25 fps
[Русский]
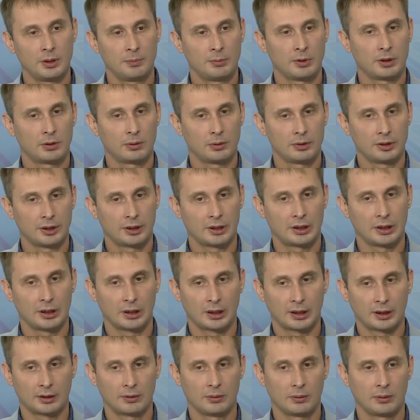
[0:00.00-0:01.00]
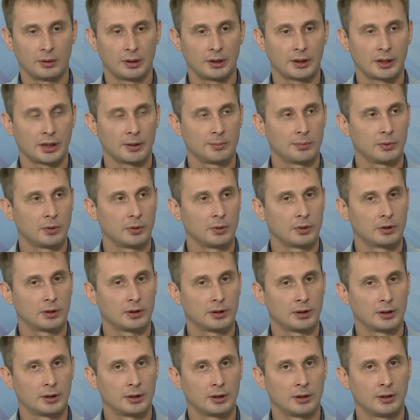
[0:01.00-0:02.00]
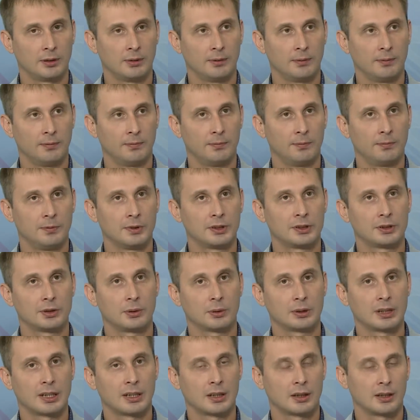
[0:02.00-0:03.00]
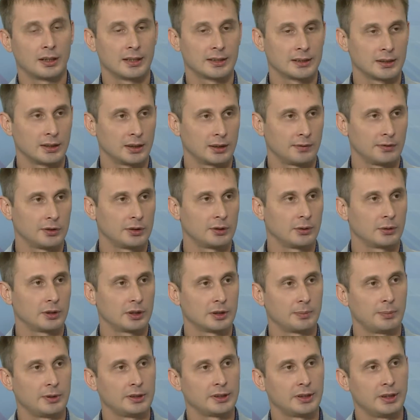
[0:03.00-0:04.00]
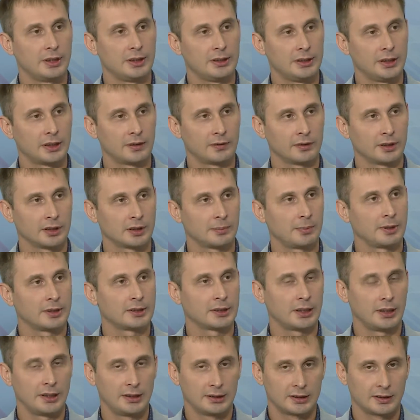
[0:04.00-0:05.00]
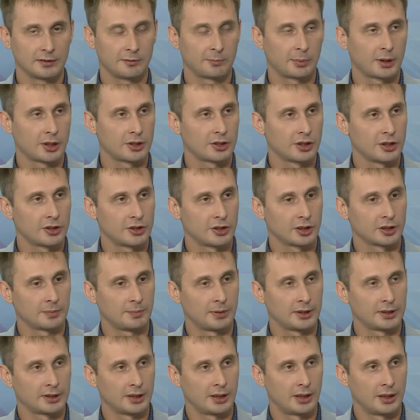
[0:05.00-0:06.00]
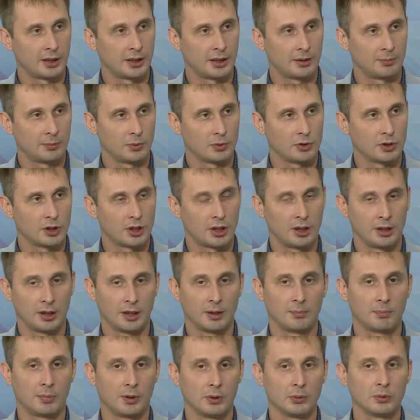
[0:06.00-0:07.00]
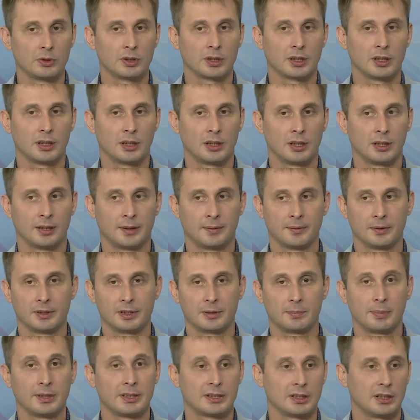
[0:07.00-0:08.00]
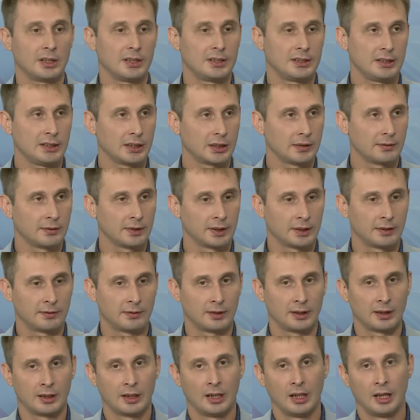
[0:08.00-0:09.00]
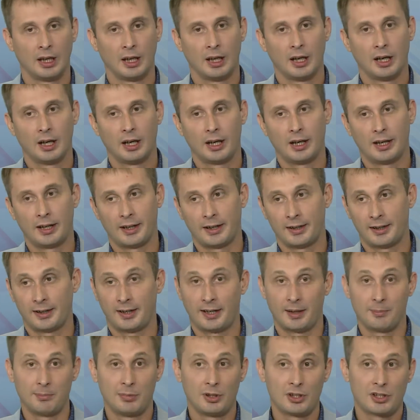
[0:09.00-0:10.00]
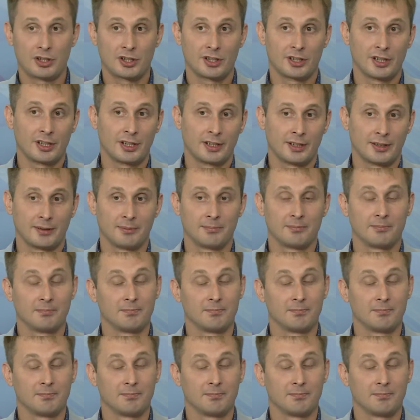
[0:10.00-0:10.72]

методики, которые требуют э, высококлассных, высокоспециализированных специалистов, прошедших специальное обучение, плюс э, специализированного а, обычно